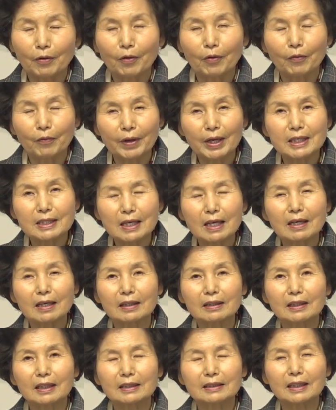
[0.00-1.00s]
왜
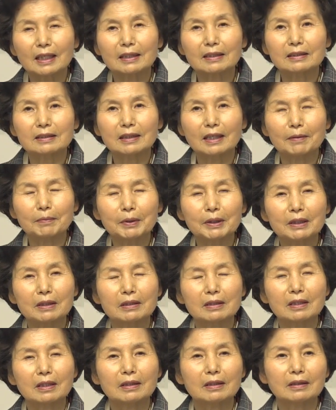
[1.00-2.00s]
생각나지 않느냐면
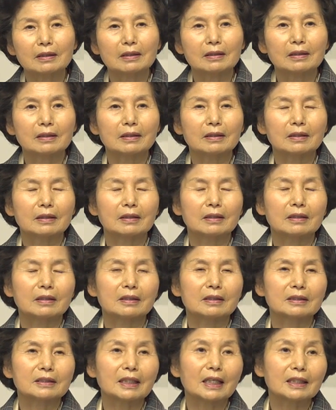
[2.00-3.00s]

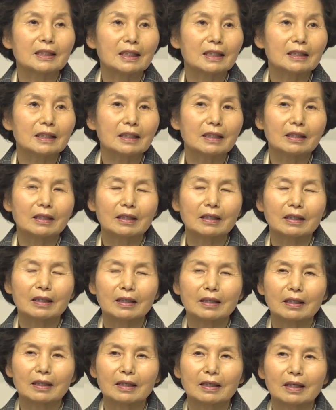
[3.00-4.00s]
사단이
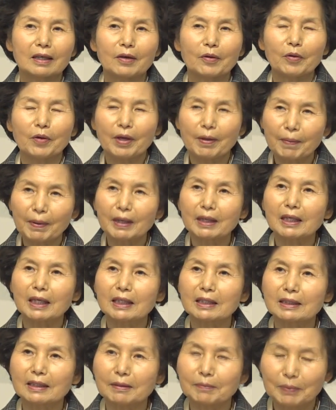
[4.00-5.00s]
회방을
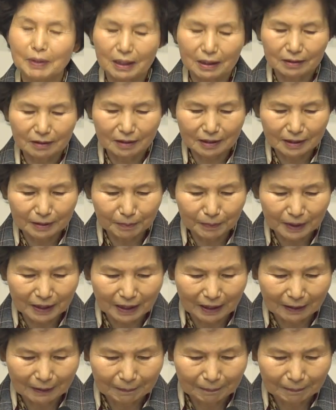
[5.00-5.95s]
하기 때문에 그렇습니다.